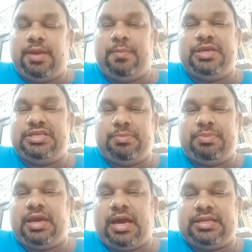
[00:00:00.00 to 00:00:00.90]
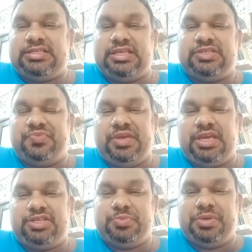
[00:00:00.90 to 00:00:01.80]
బీజేపీ ఆర్ఎస్ఎస్
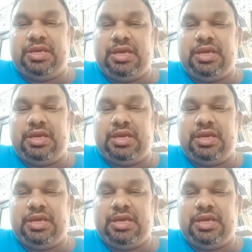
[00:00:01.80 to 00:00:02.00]
విహెచ్పి